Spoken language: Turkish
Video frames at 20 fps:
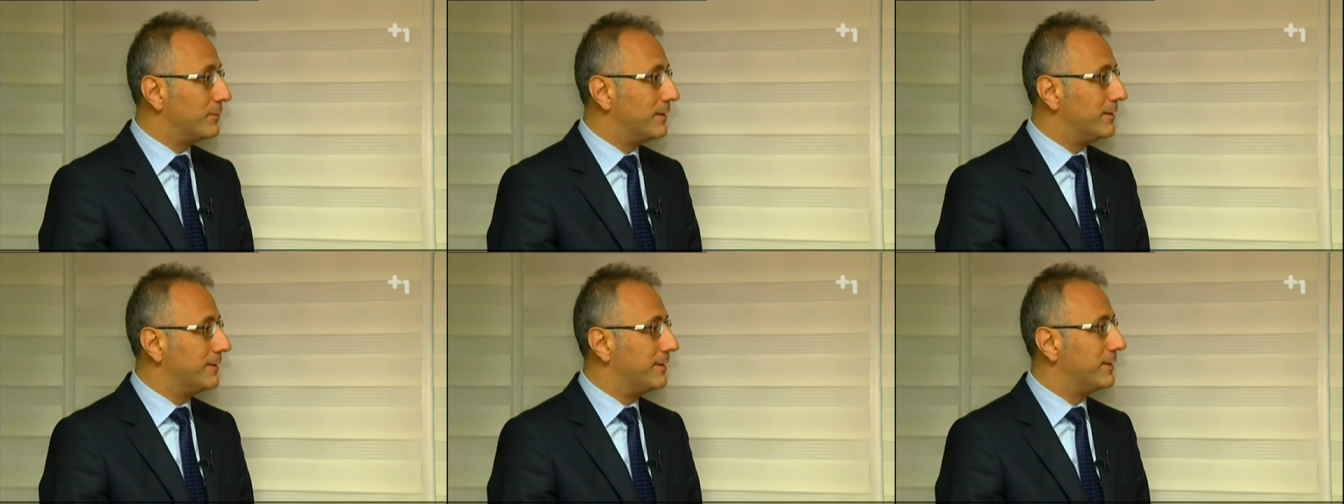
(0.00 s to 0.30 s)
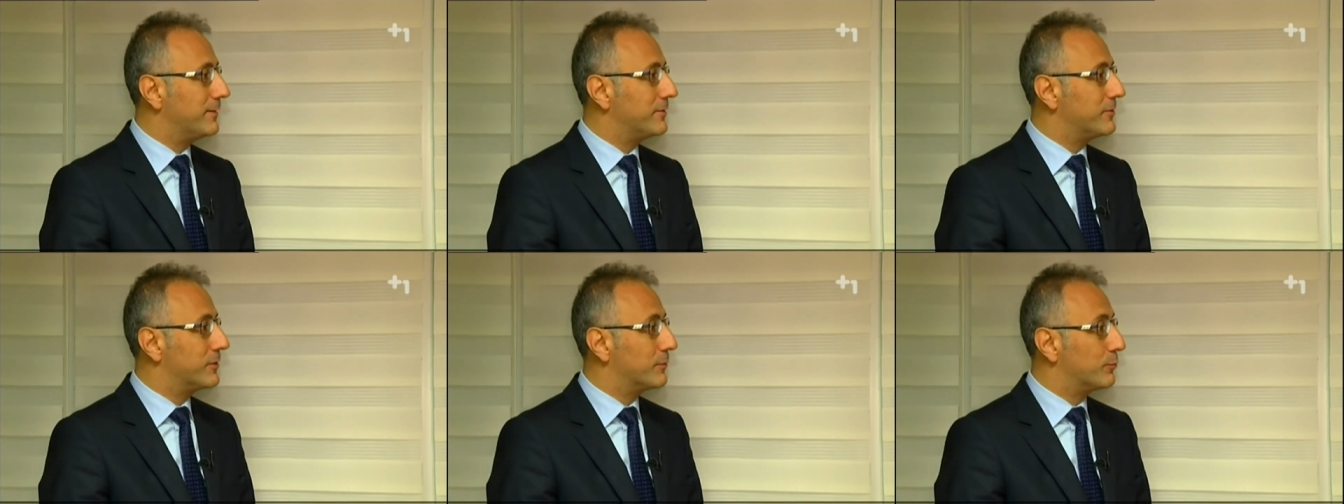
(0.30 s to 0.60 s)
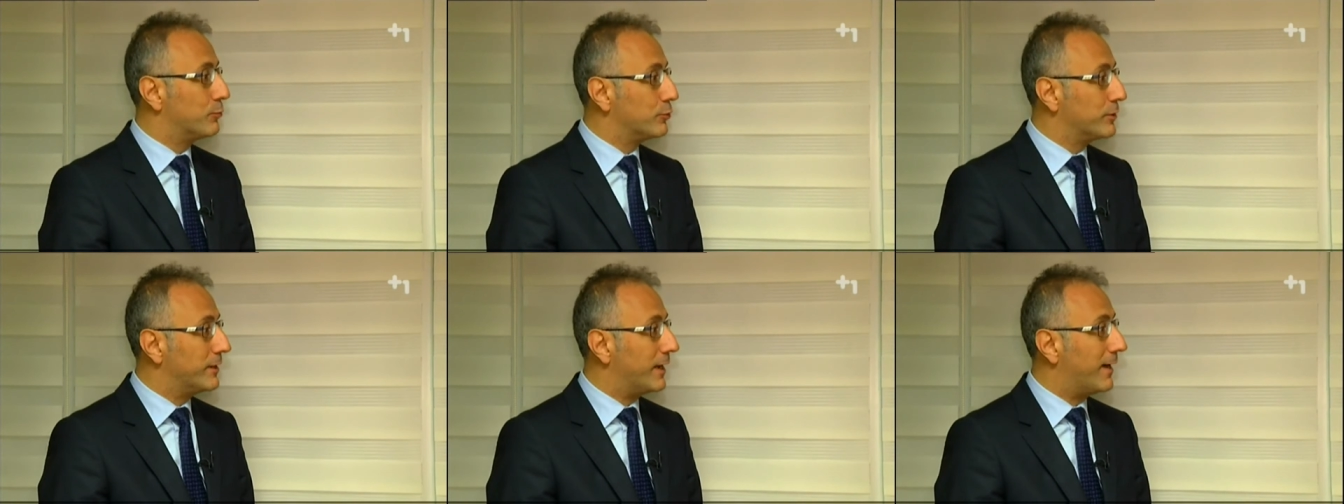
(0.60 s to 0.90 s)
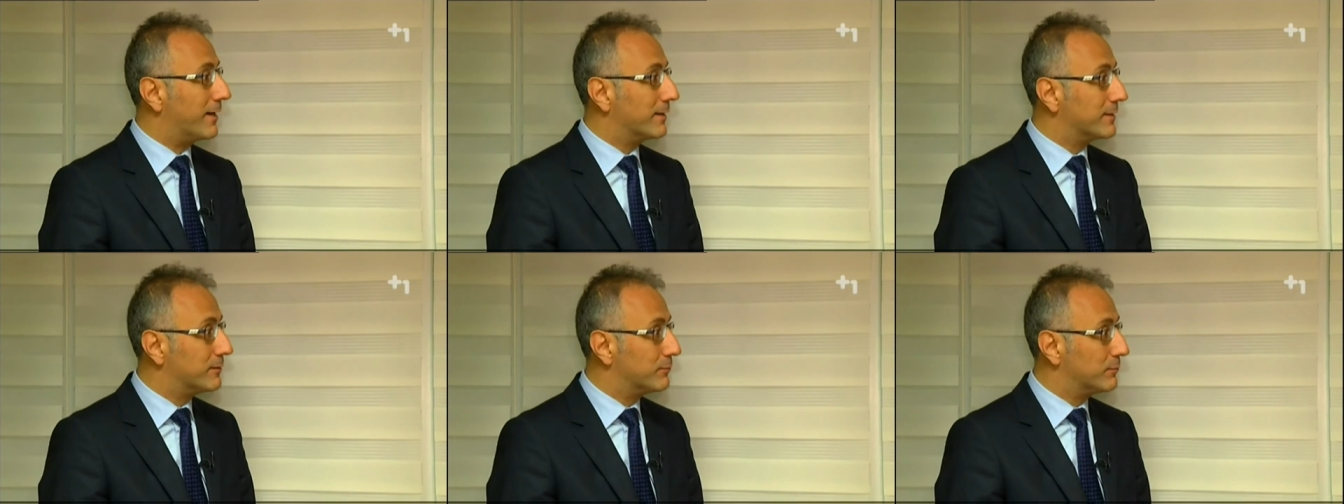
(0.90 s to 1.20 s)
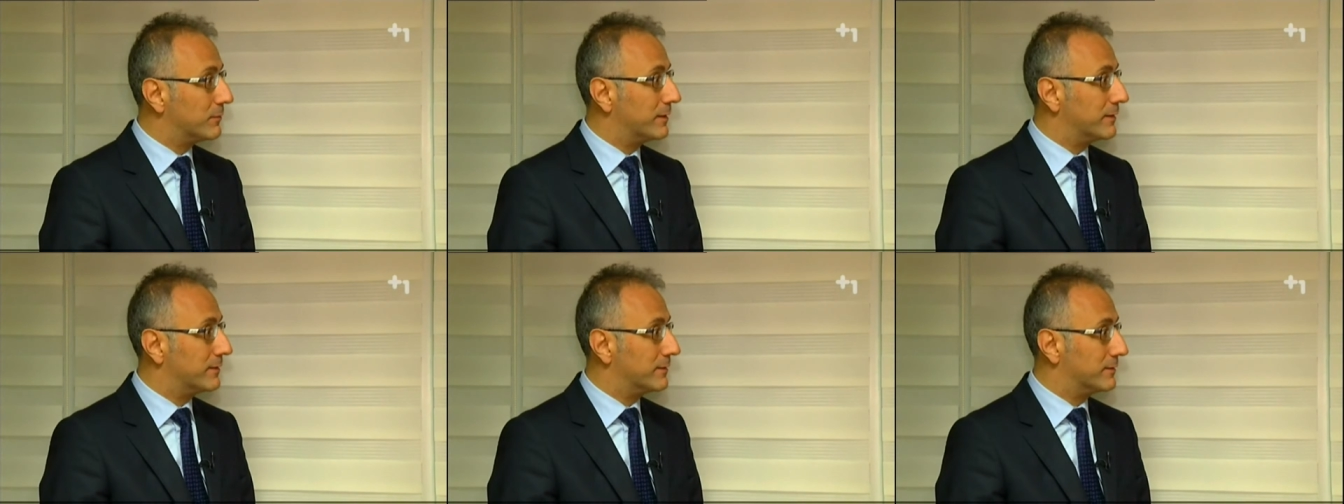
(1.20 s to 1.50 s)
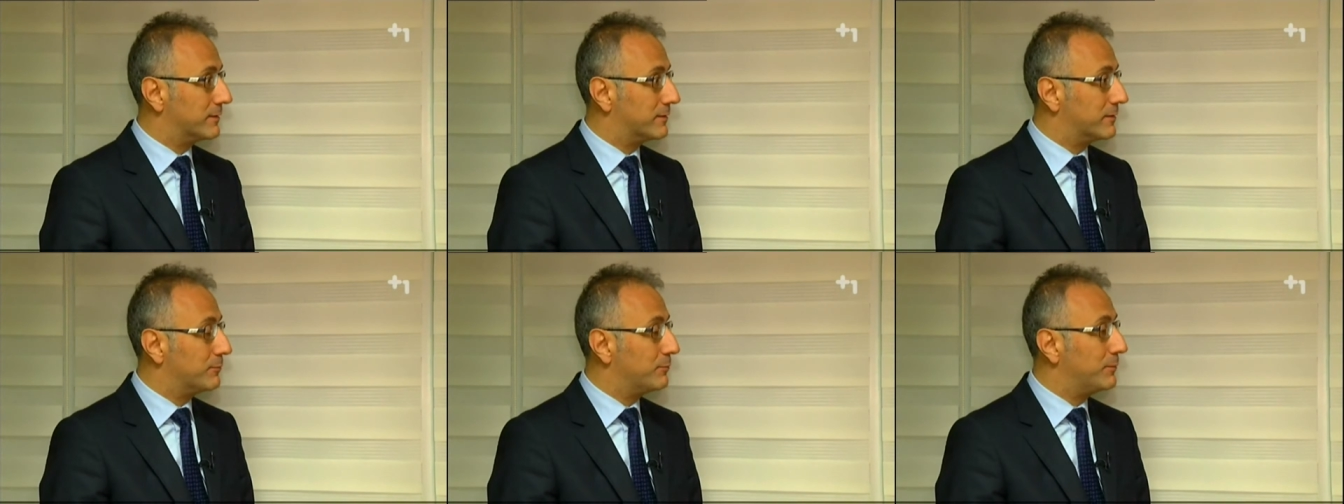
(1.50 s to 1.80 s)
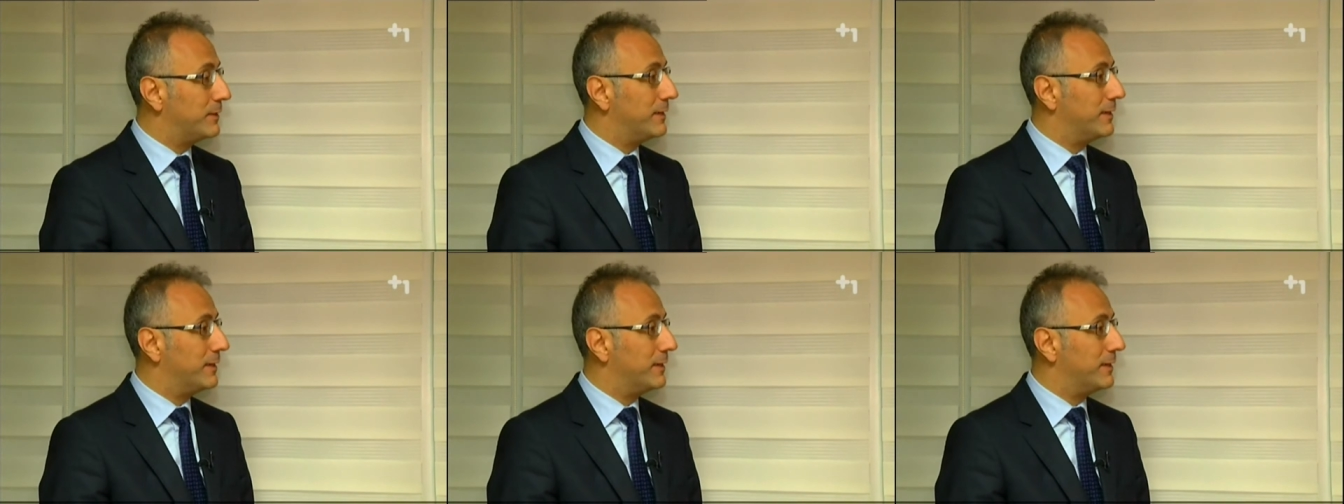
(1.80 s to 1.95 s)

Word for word: Olabildiğince bu yardımları,